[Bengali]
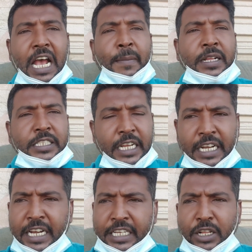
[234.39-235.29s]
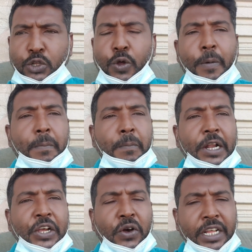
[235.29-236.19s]
আমার চ্যানেলে কিন্তু
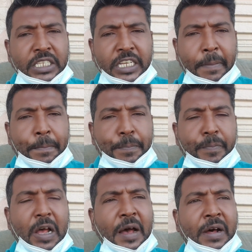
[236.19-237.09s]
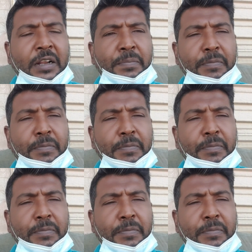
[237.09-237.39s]
মনে করেন যে আমার